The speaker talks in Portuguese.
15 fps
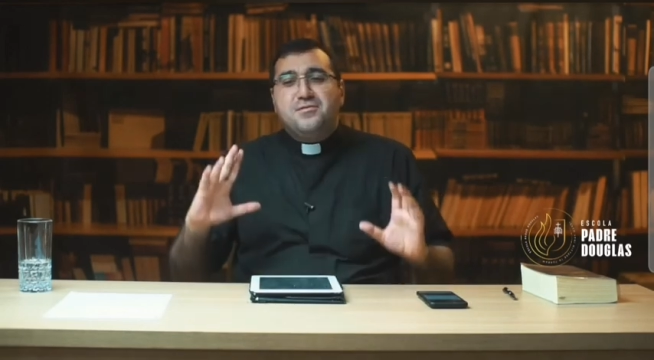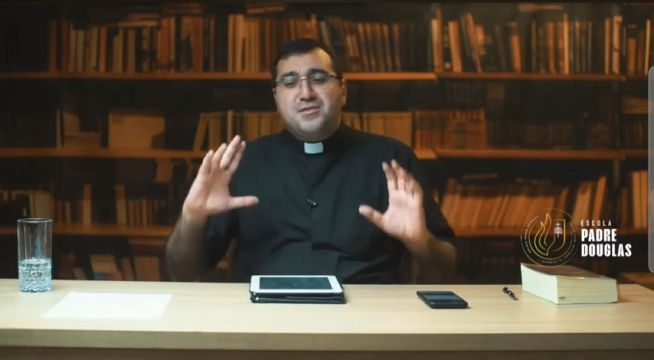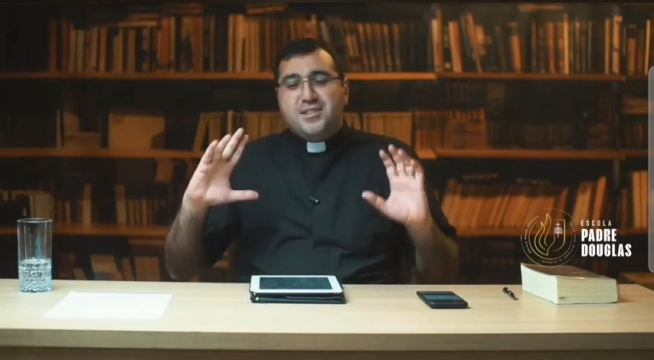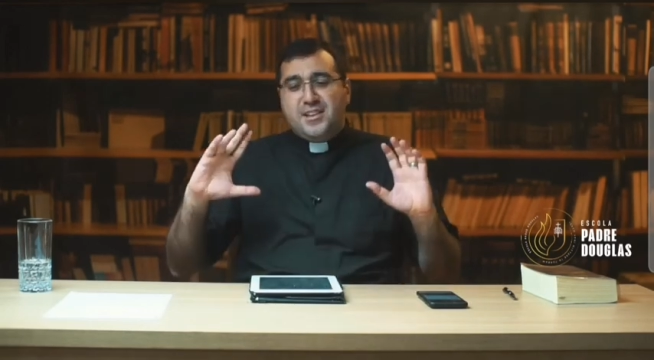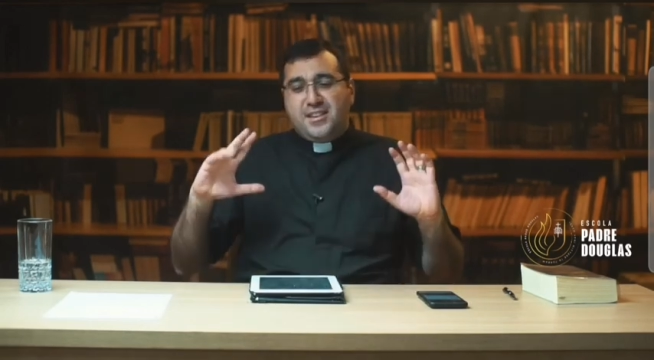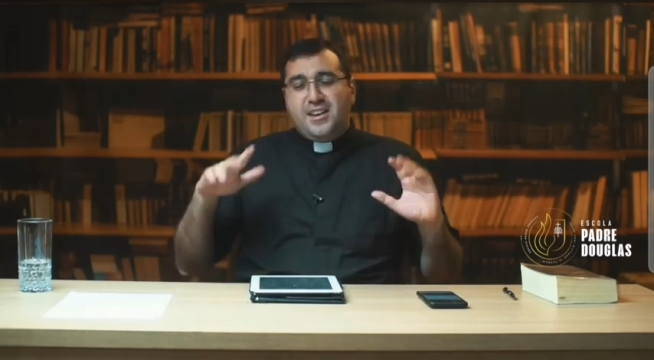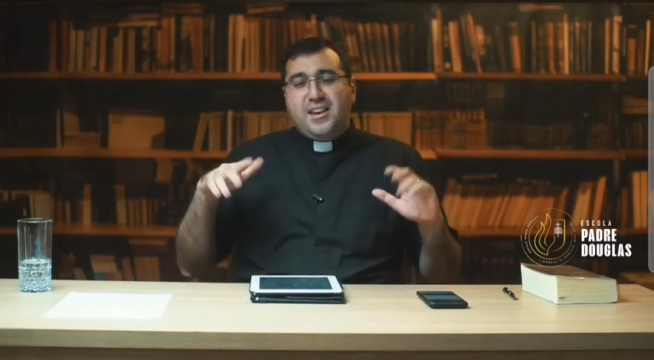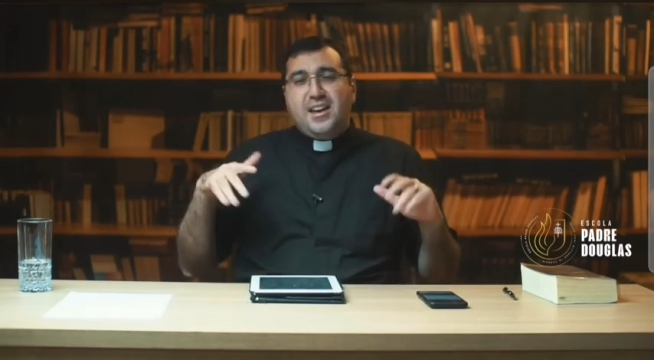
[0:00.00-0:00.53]

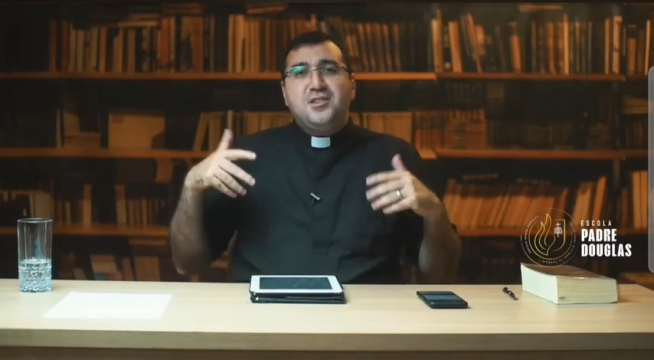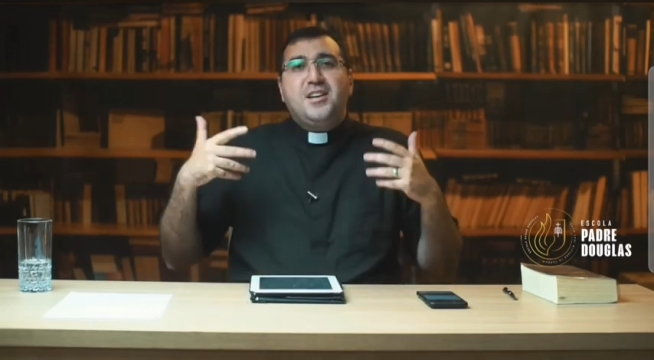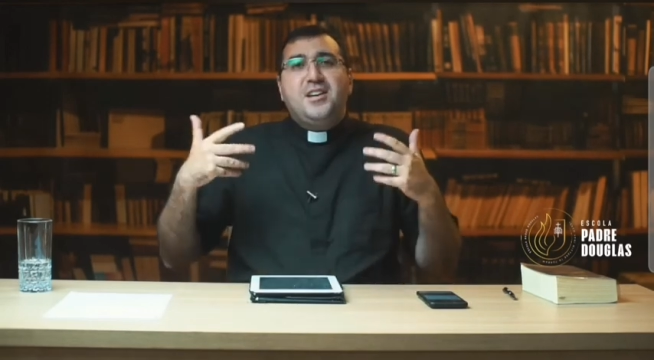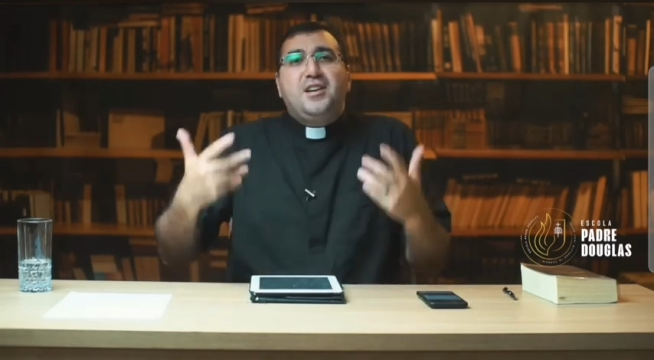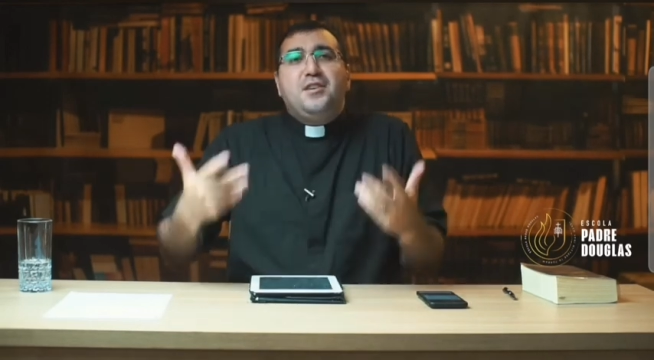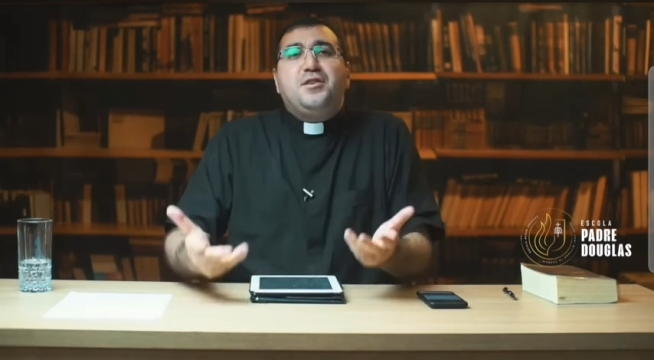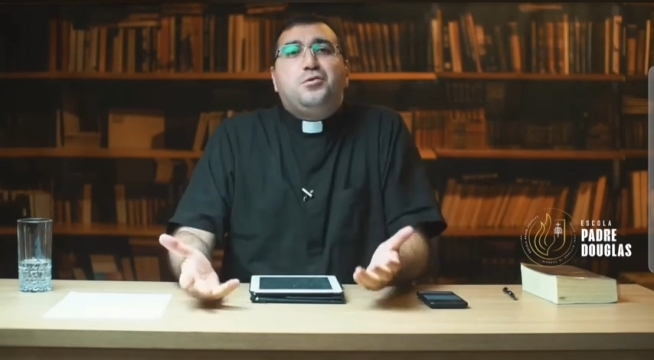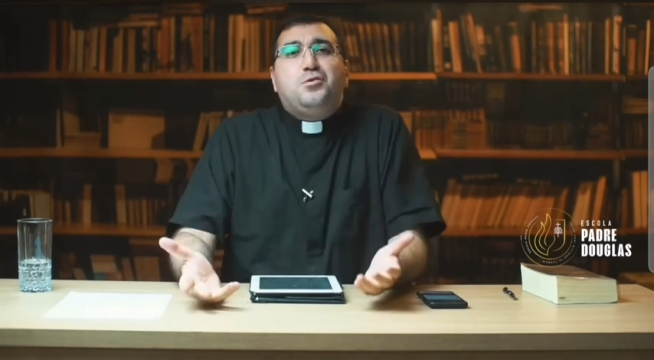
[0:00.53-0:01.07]
você tem que
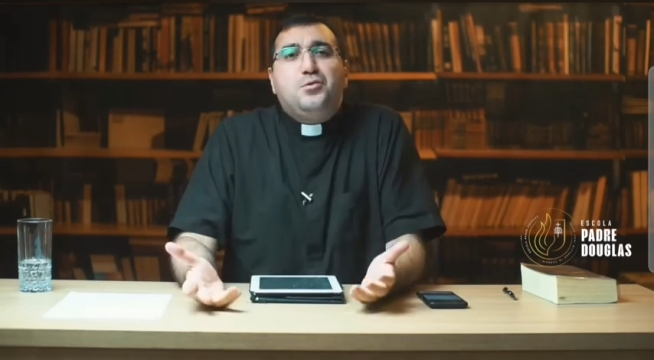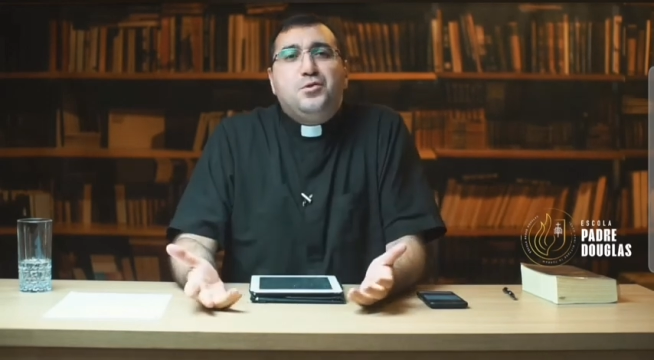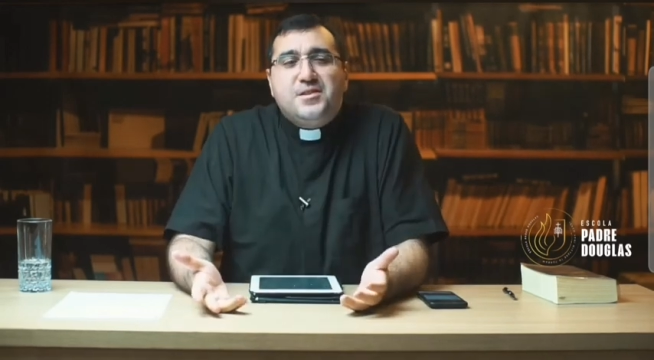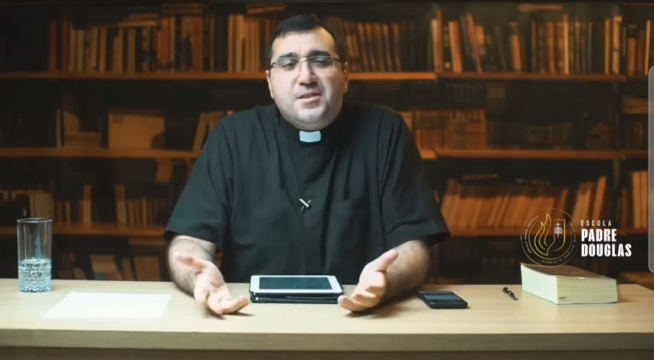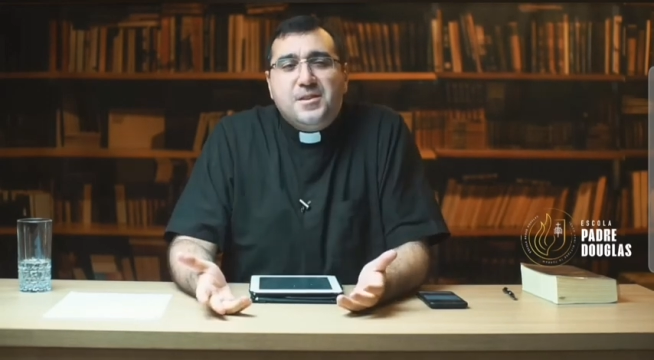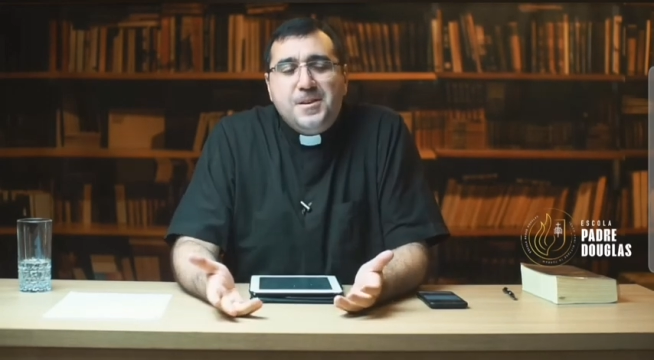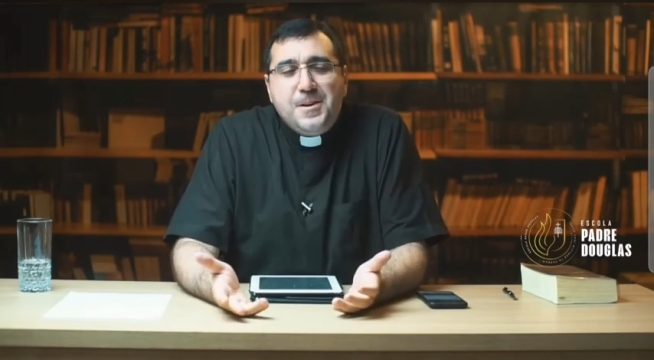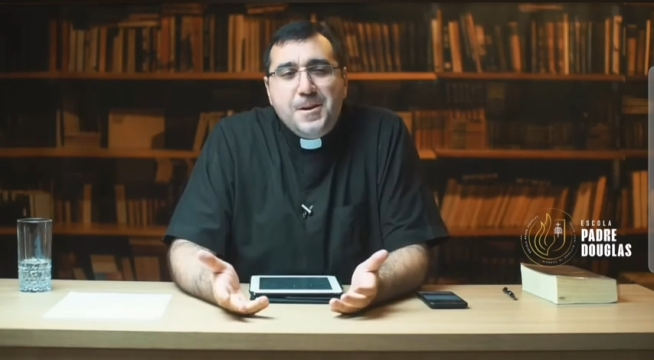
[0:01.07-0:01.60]
adquirir virtudes,